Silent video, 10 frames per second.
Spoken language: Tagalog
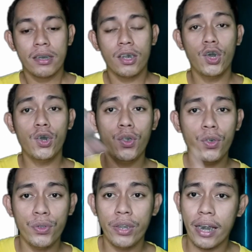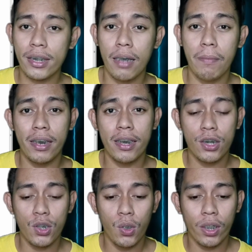So, yung next naman
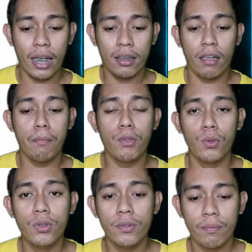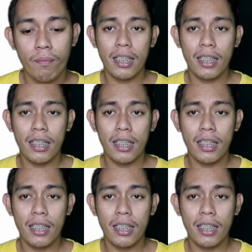is yung get reviewed.